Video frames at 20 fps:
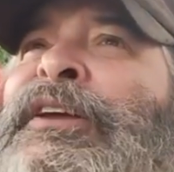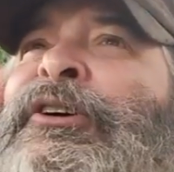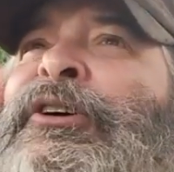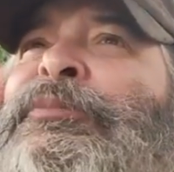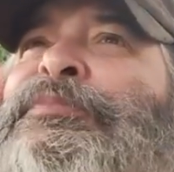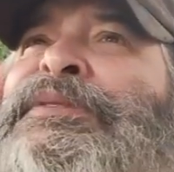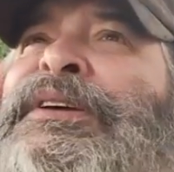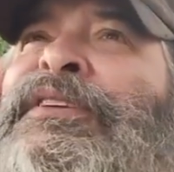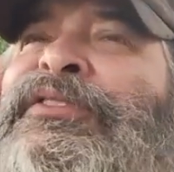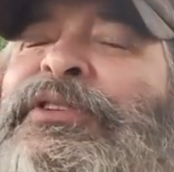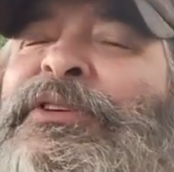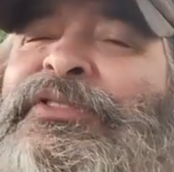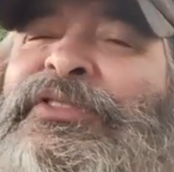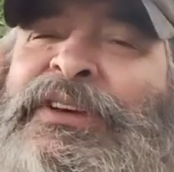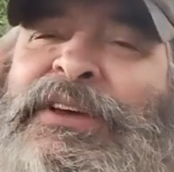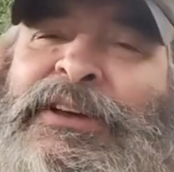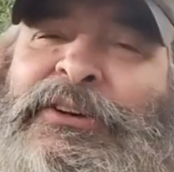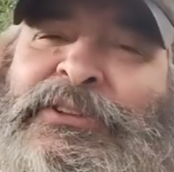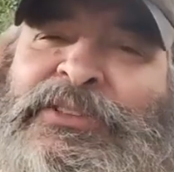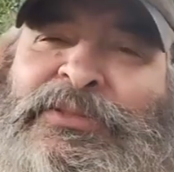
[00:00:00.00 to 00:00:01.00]
ob die so
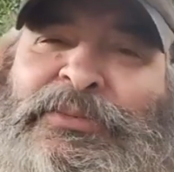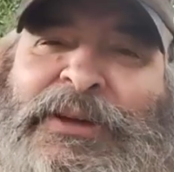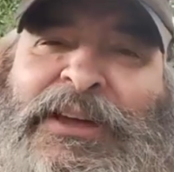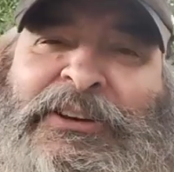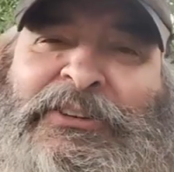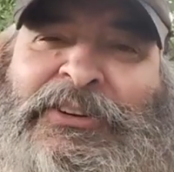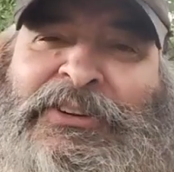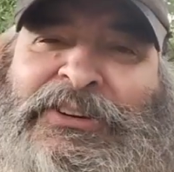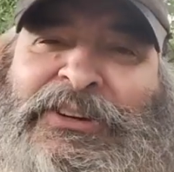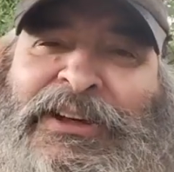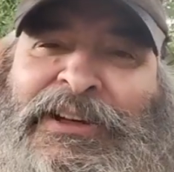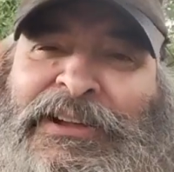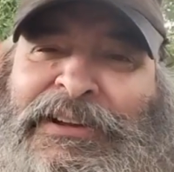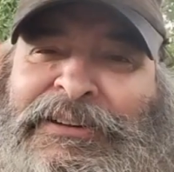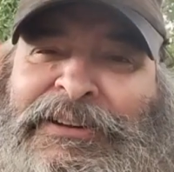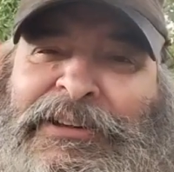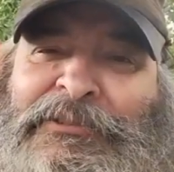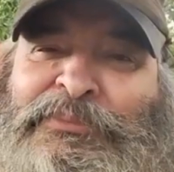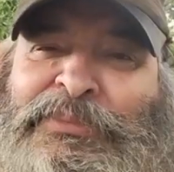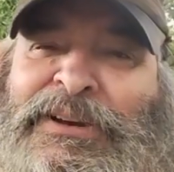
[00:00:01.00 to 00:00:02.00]
CO2-neutral
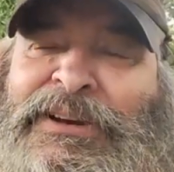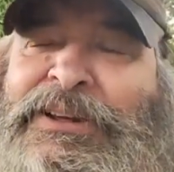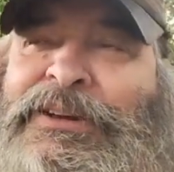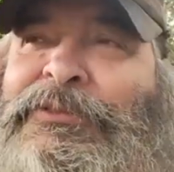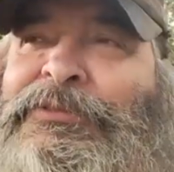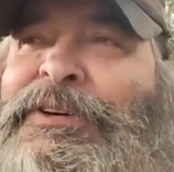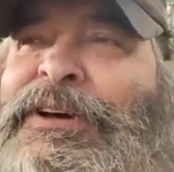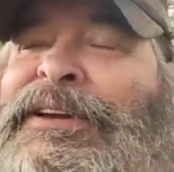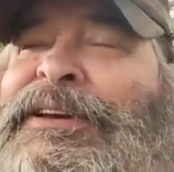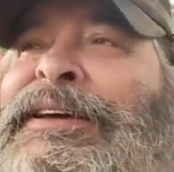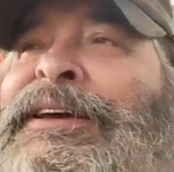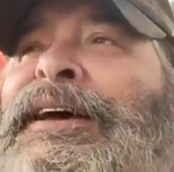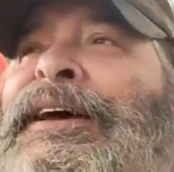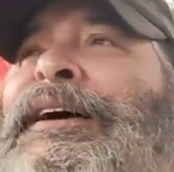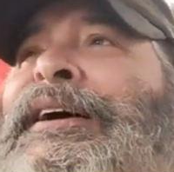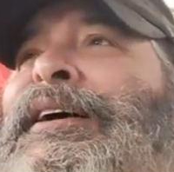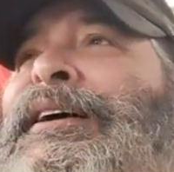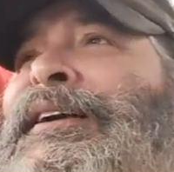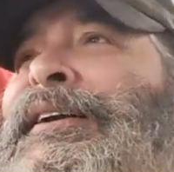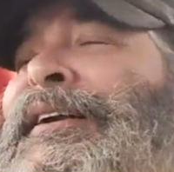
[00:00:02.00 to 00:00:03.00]
dann beliefern,
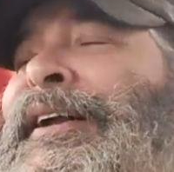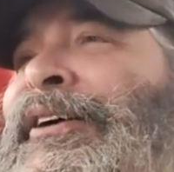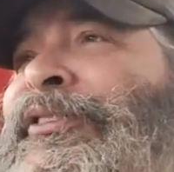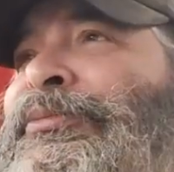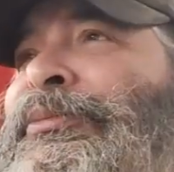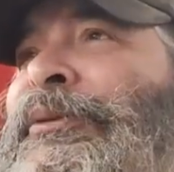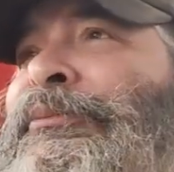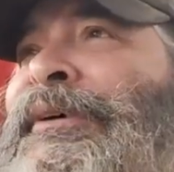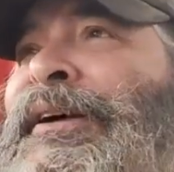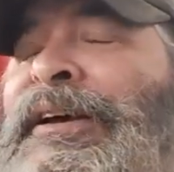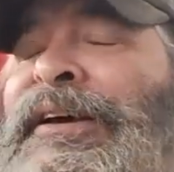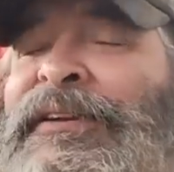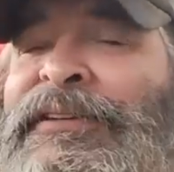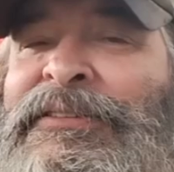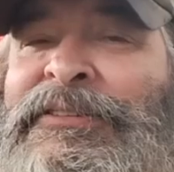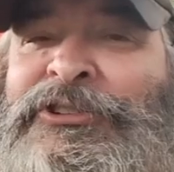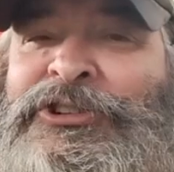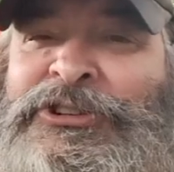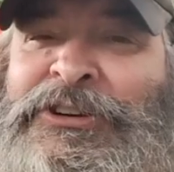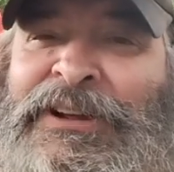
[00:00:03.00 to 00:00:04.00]
lassen wir mal
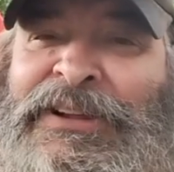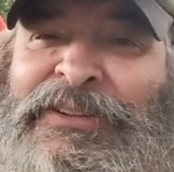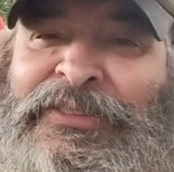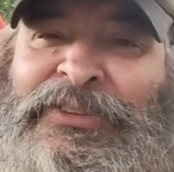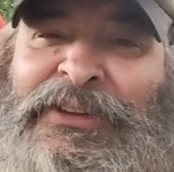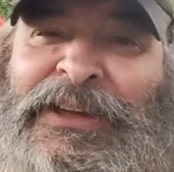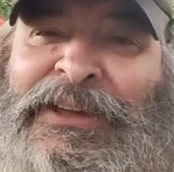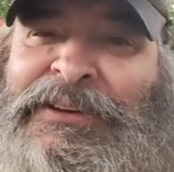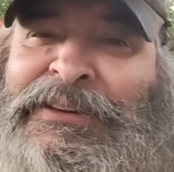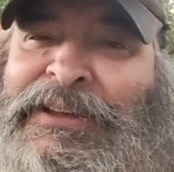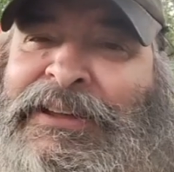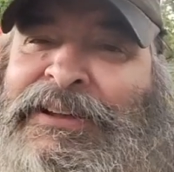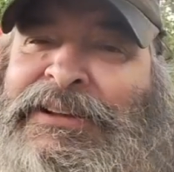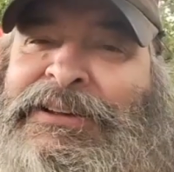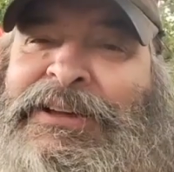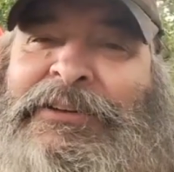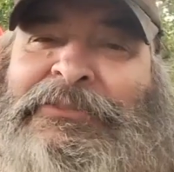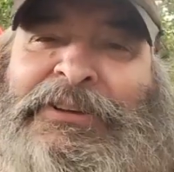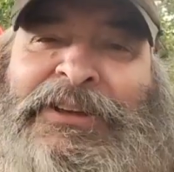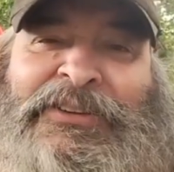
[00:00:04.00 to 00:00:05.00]
dahingestellt sein. Die
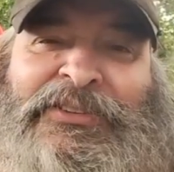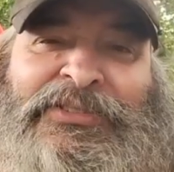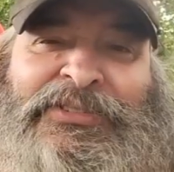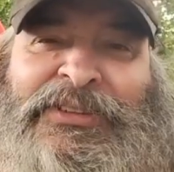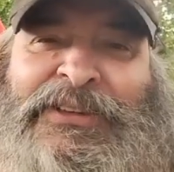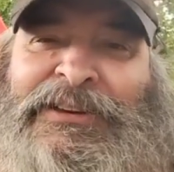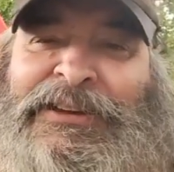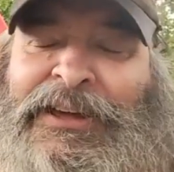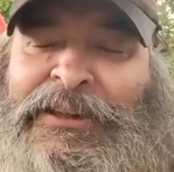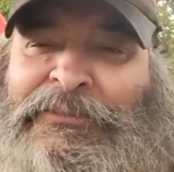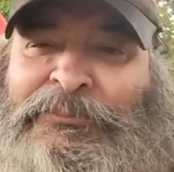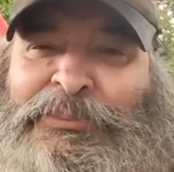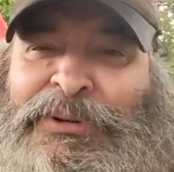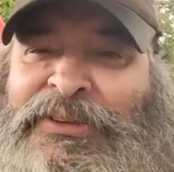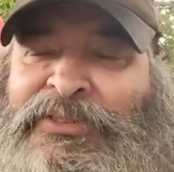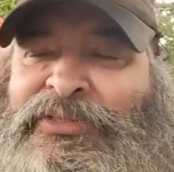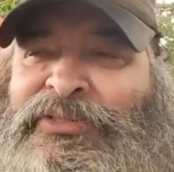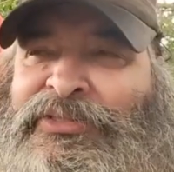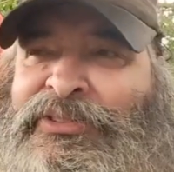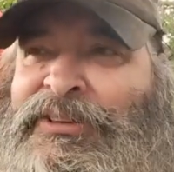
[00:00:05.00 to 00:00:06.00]
LKWs, die dann
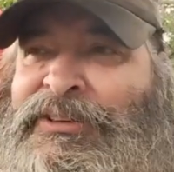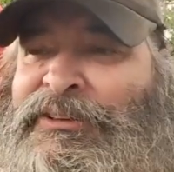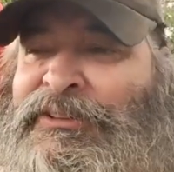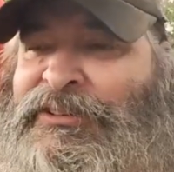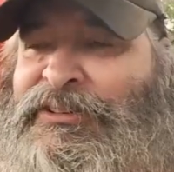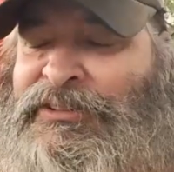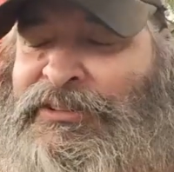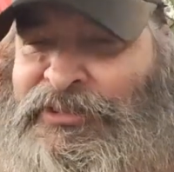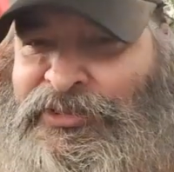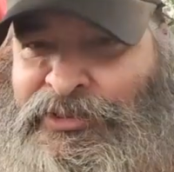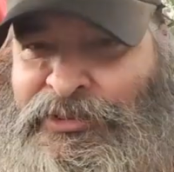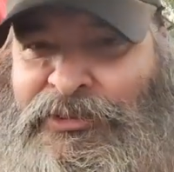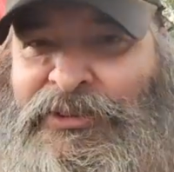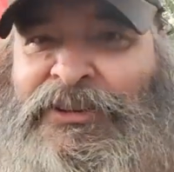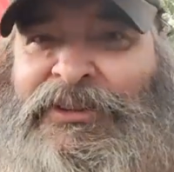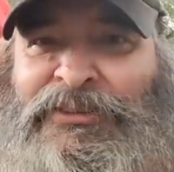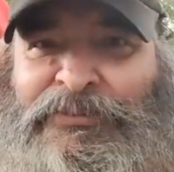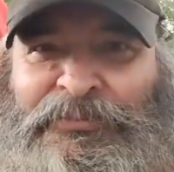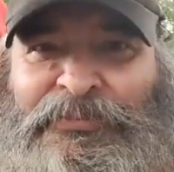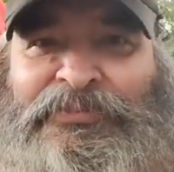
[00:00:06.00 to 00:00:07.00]
bis äh,
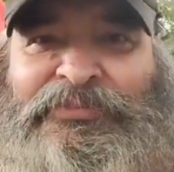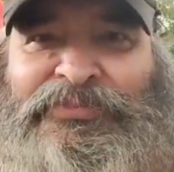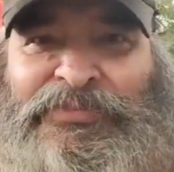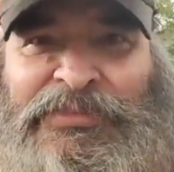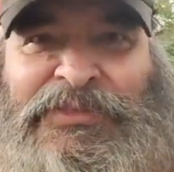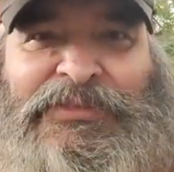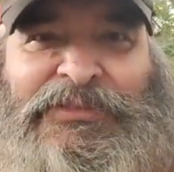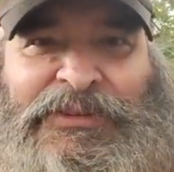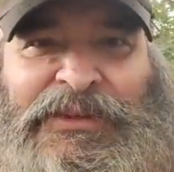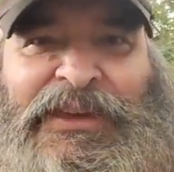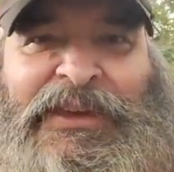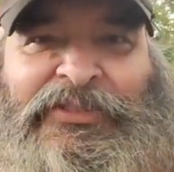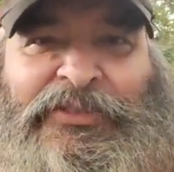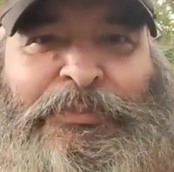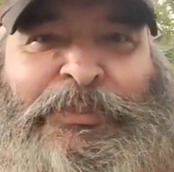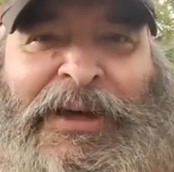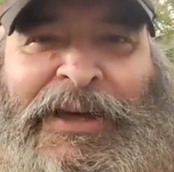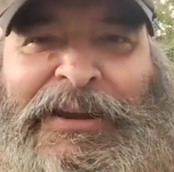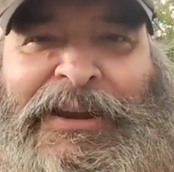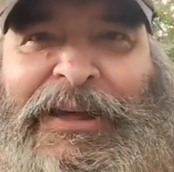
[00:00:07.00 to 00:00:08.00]
zur
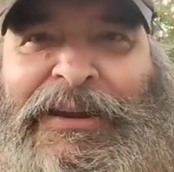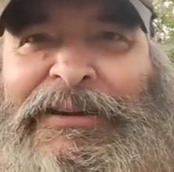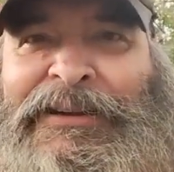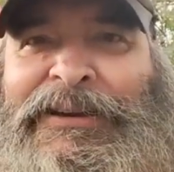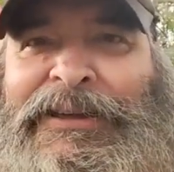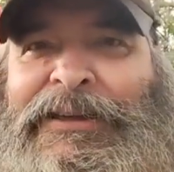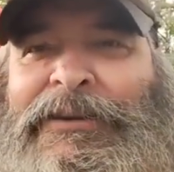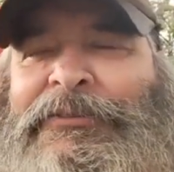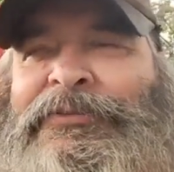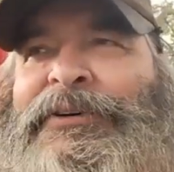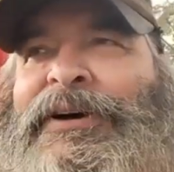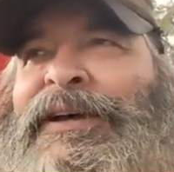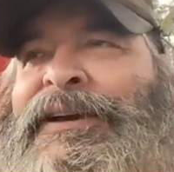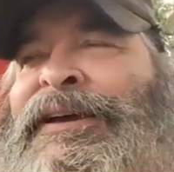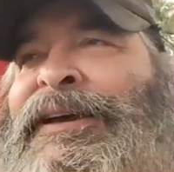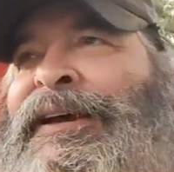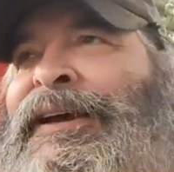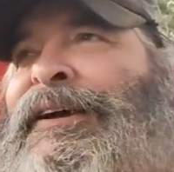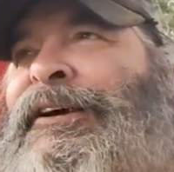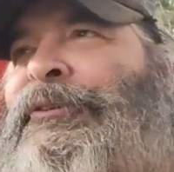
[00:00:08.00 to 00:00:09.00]
S-Bahn
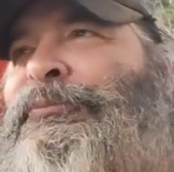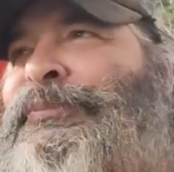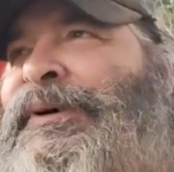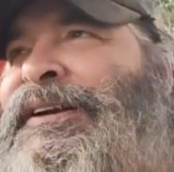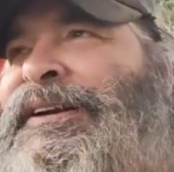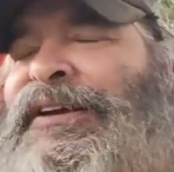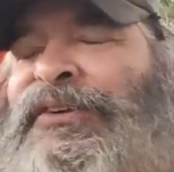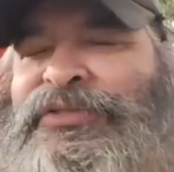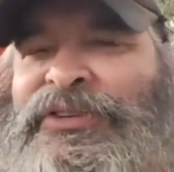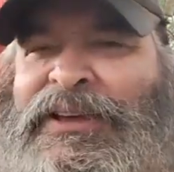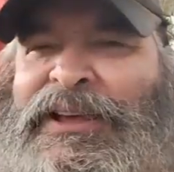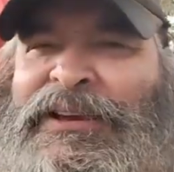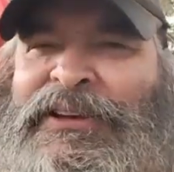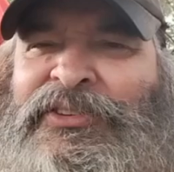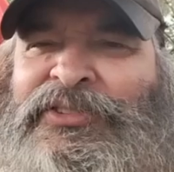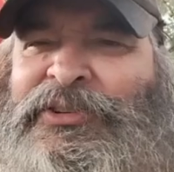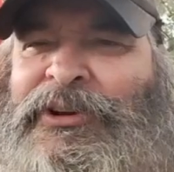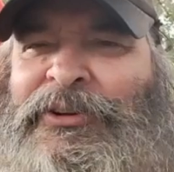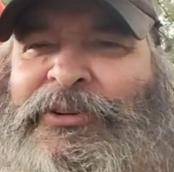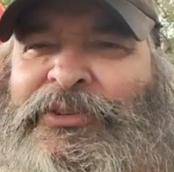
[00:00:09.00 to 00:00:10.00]
anliefern, man das
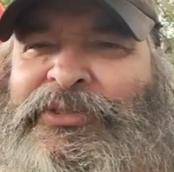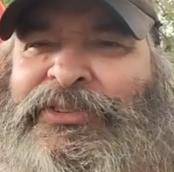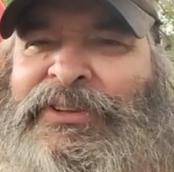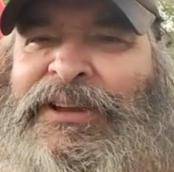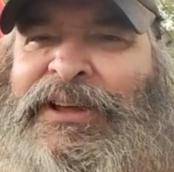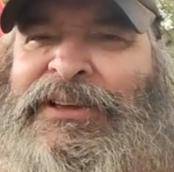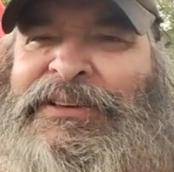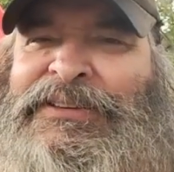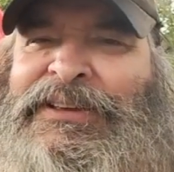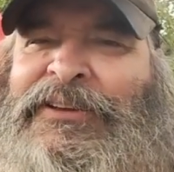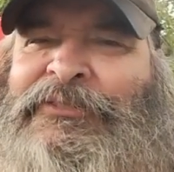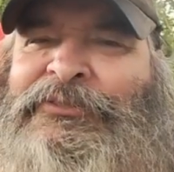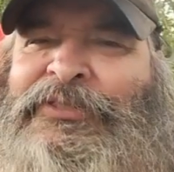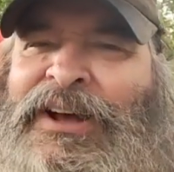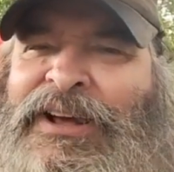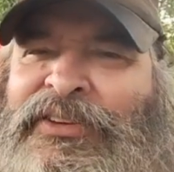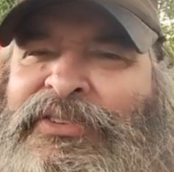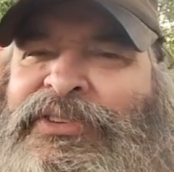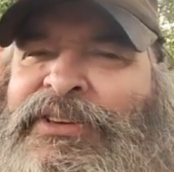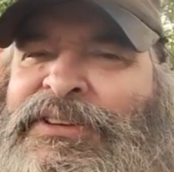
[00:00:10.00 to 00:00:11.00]
alles so ausgleichen kann,
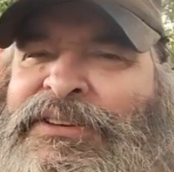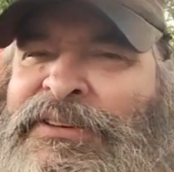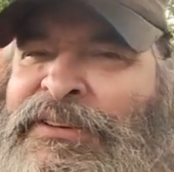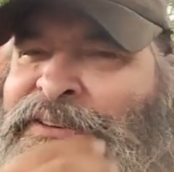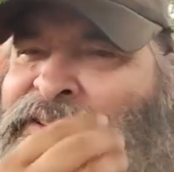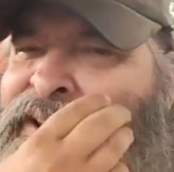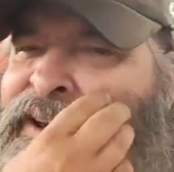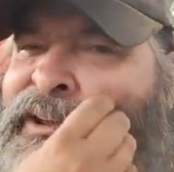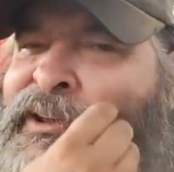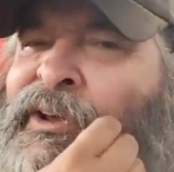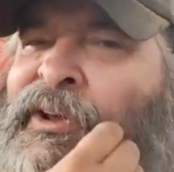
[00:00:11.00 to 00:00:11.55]
weiß ich nicht.